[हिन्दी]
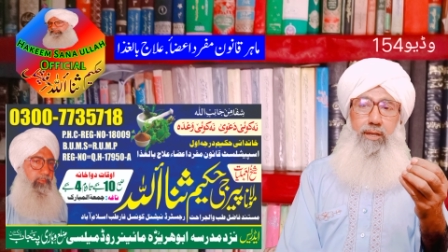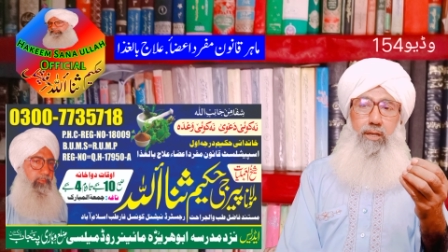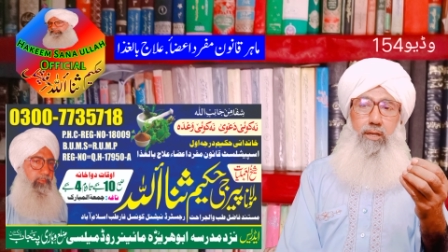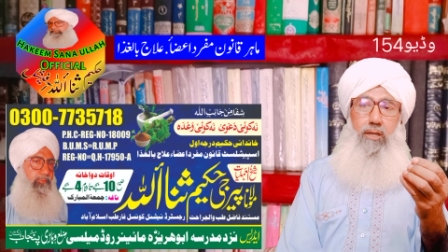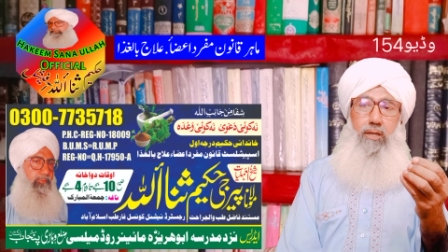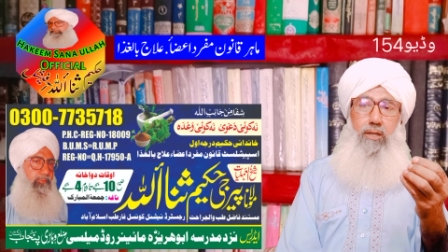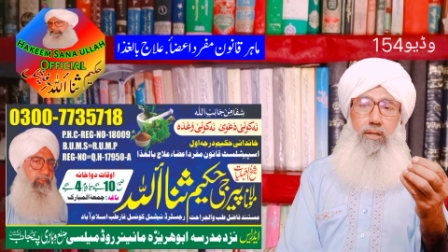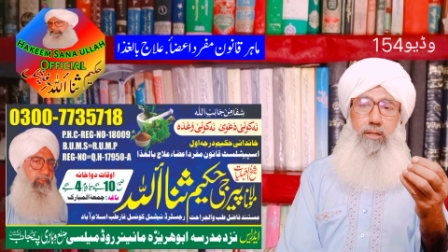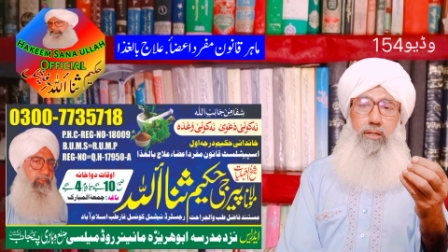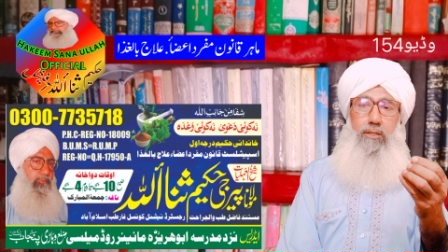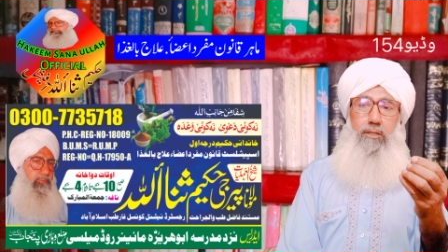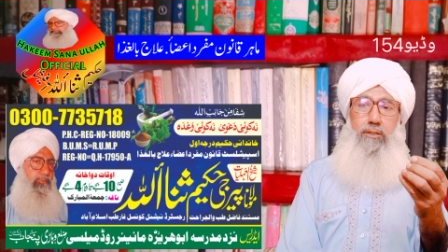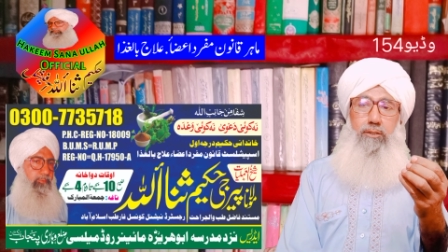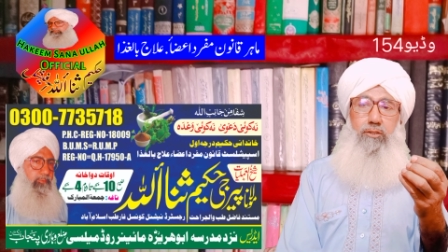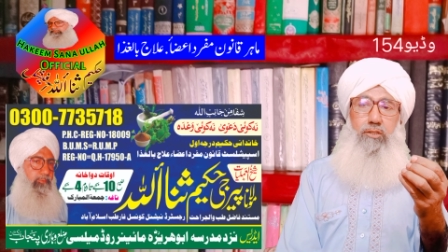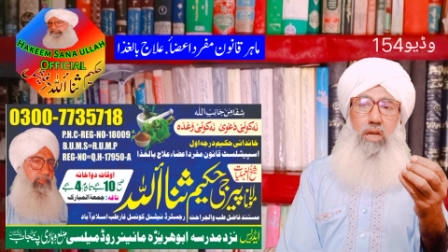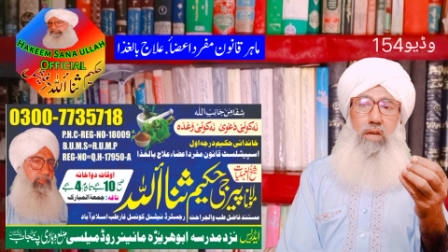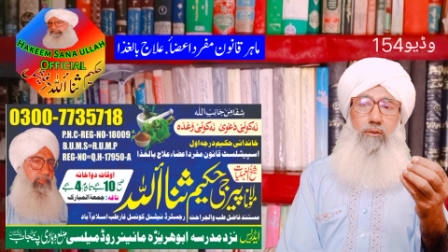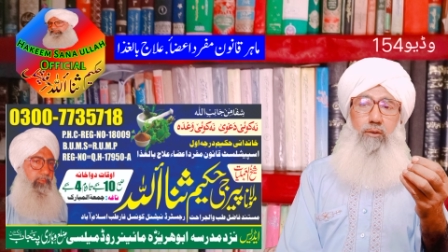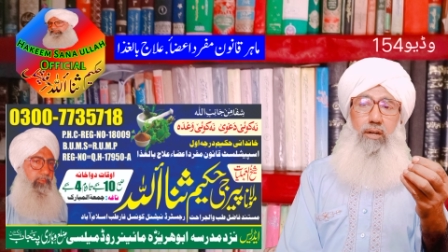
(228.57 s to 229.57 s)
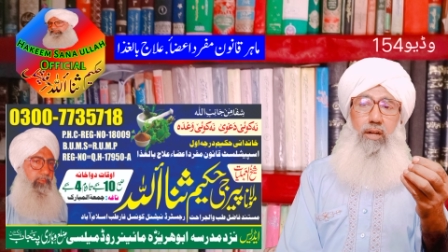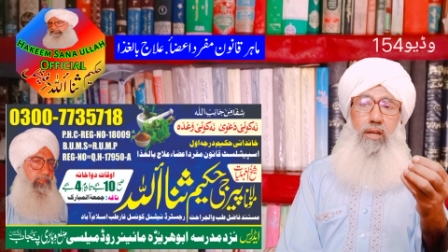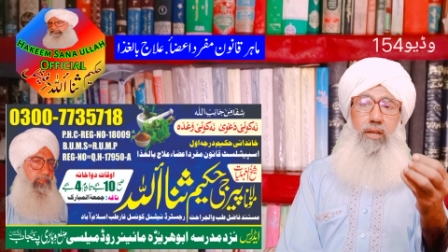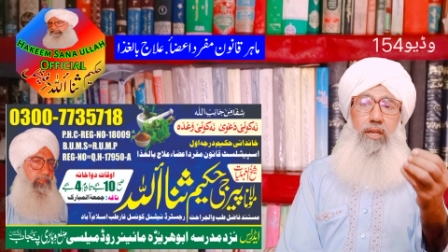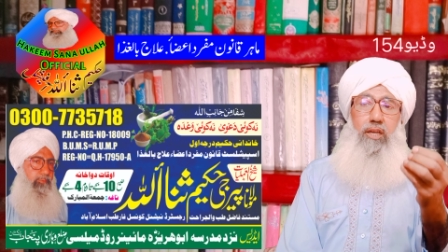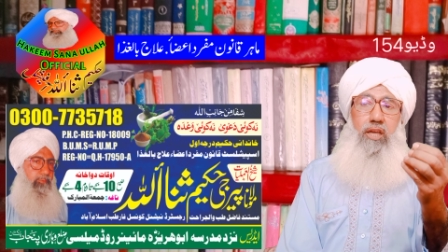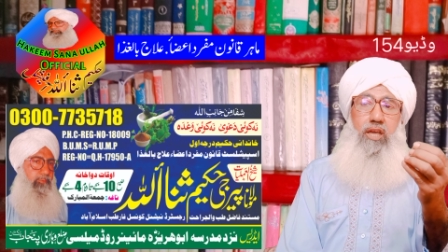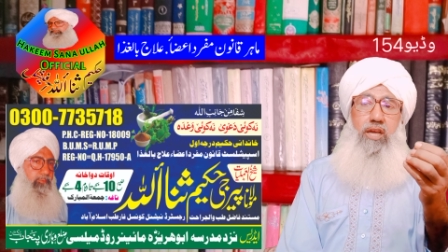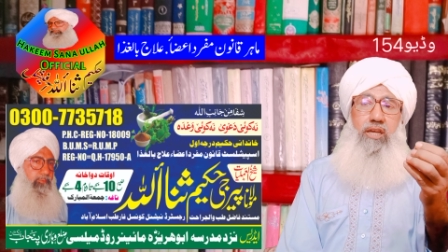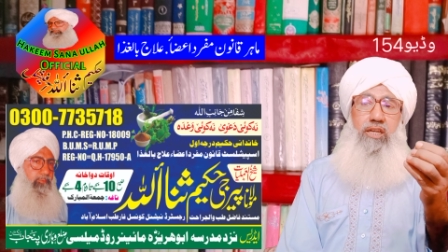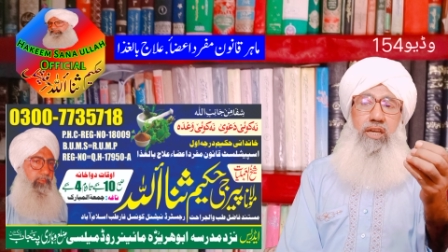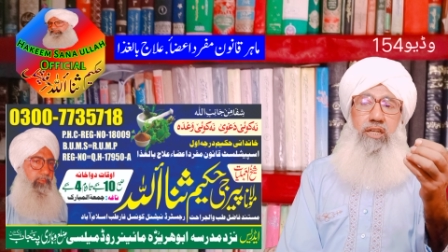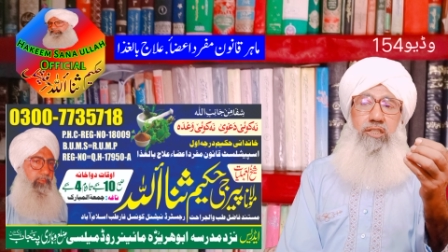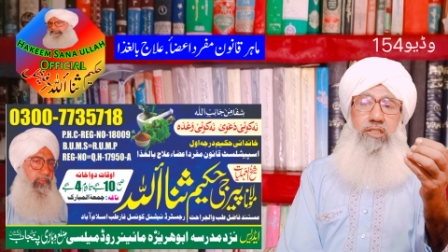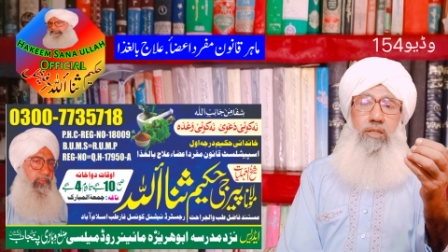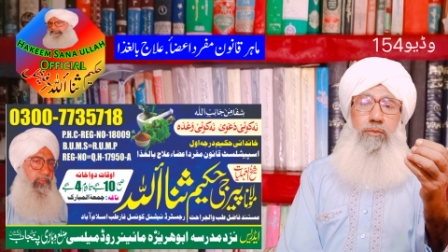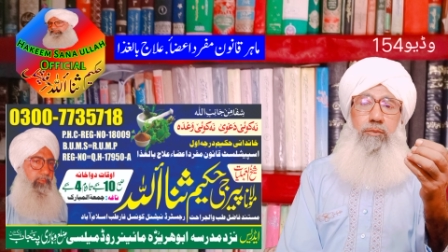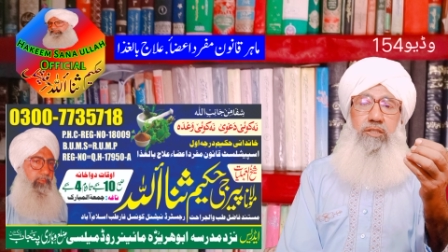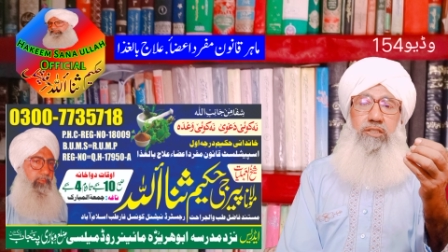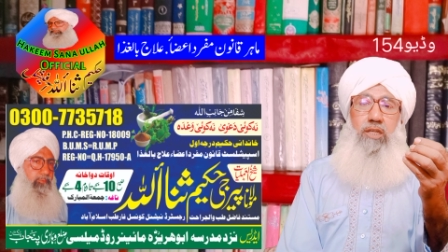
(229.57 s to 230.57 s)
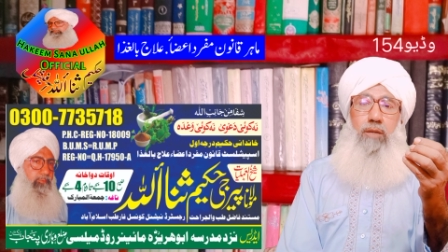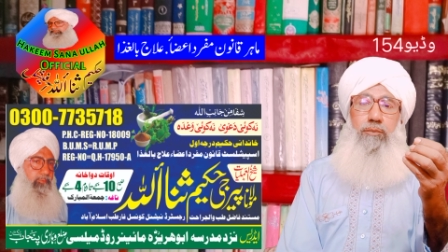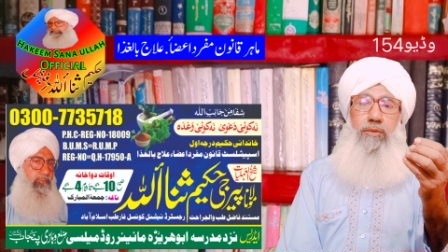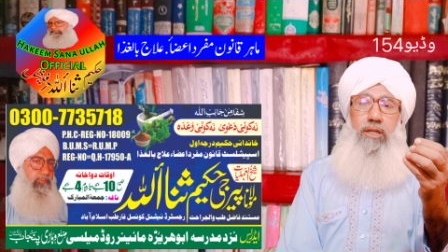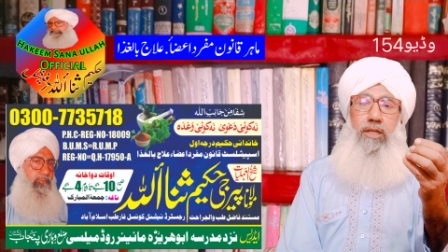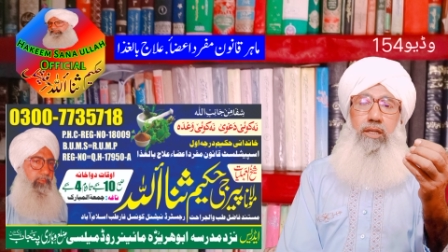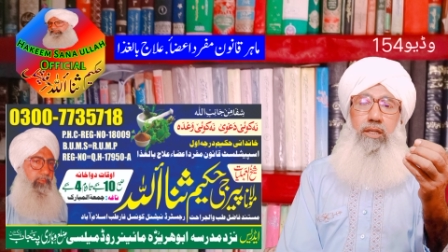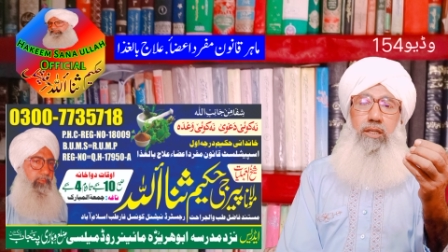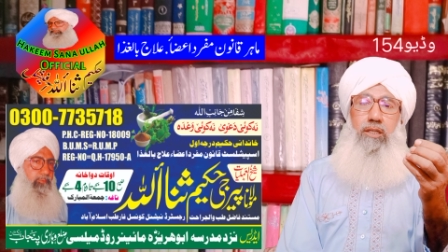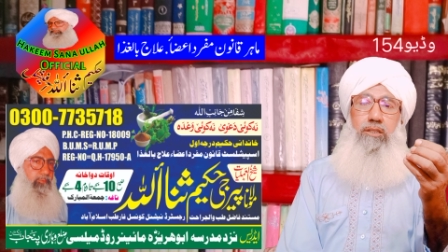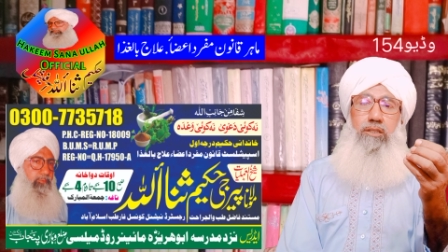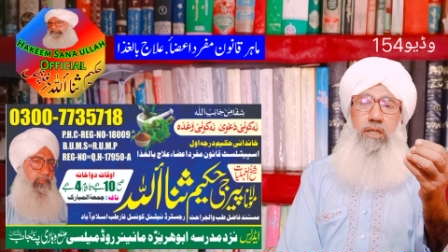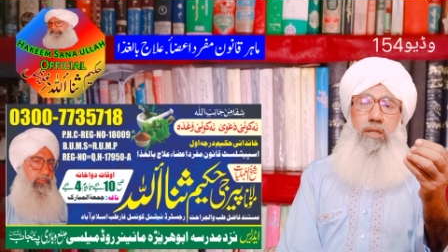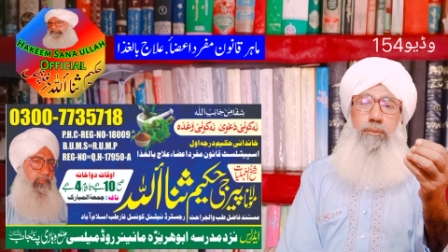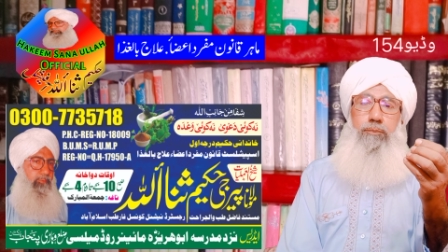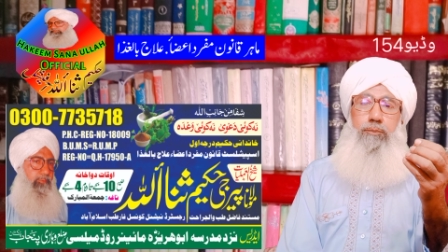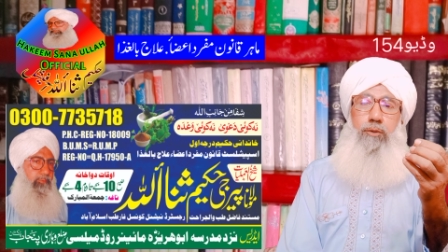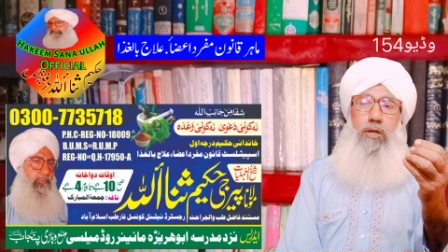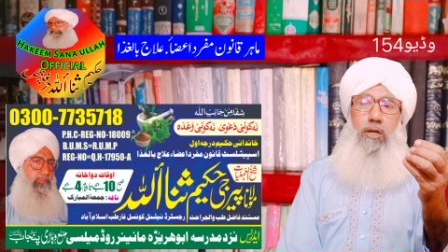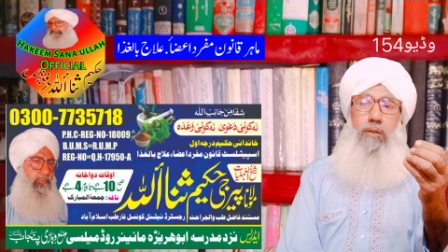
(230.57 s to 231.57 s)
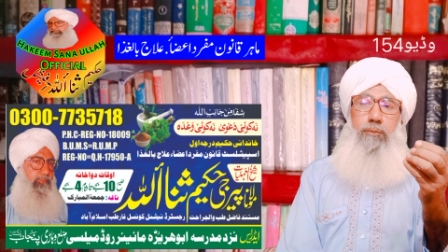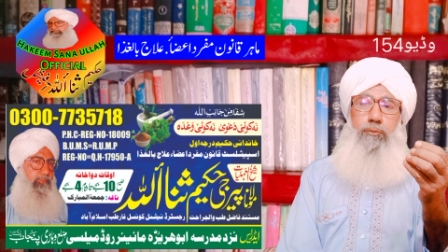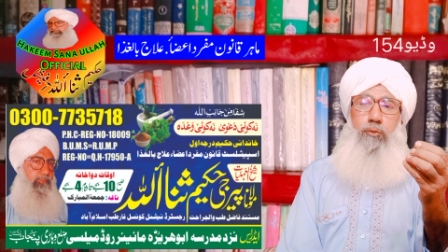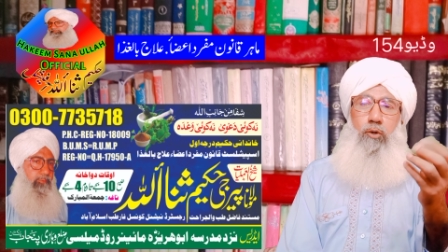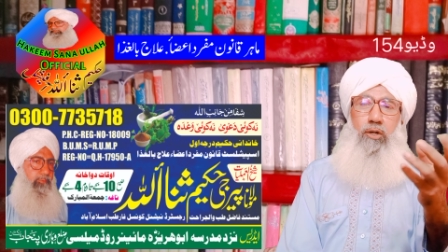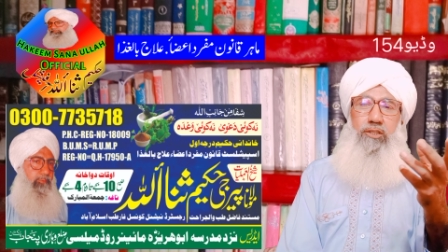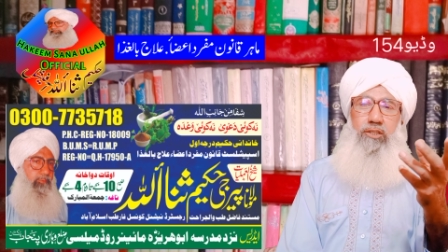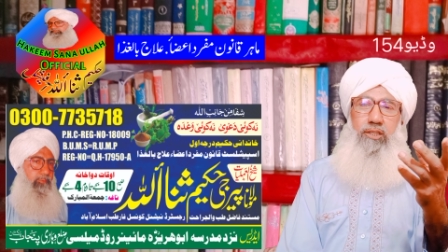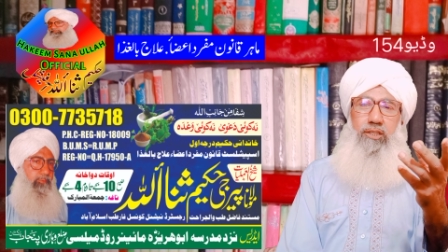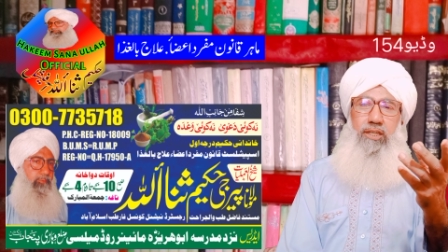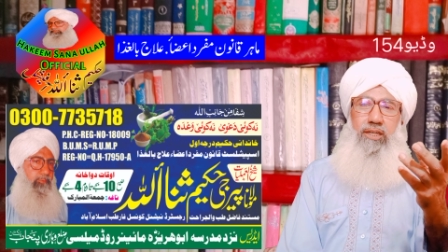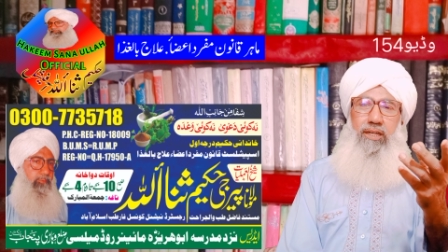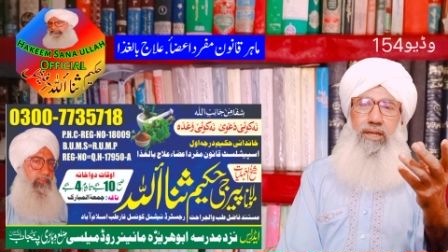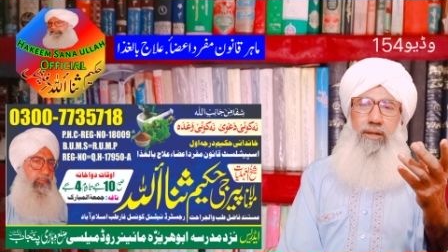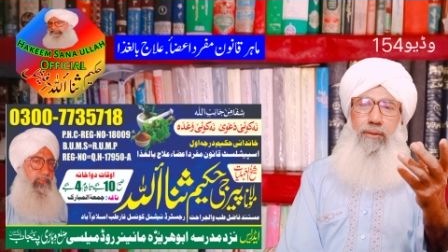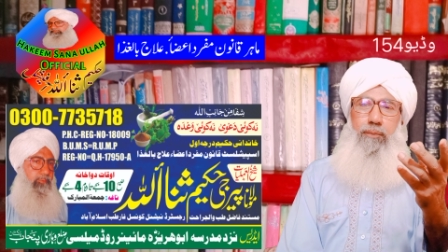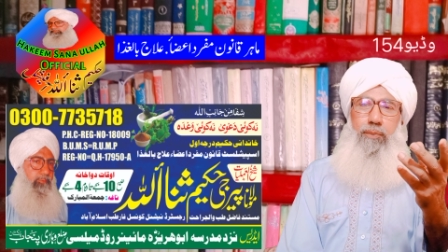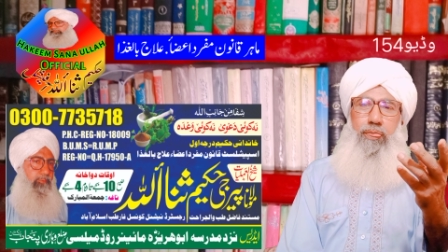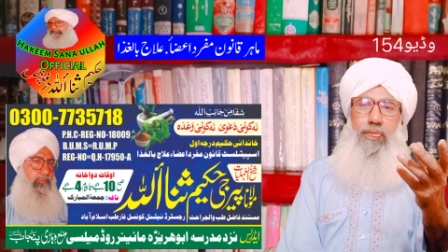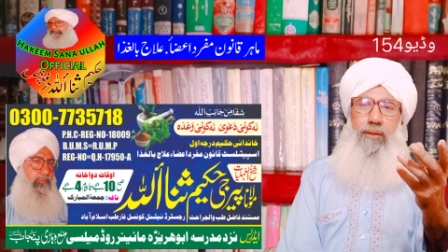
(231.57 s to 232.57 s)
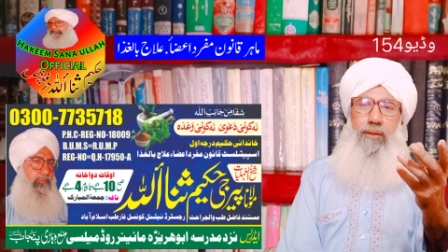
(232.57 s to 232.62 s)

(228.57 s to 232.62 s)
चाय वाला एक एक चम्मच हमने ये पूरा दे देना है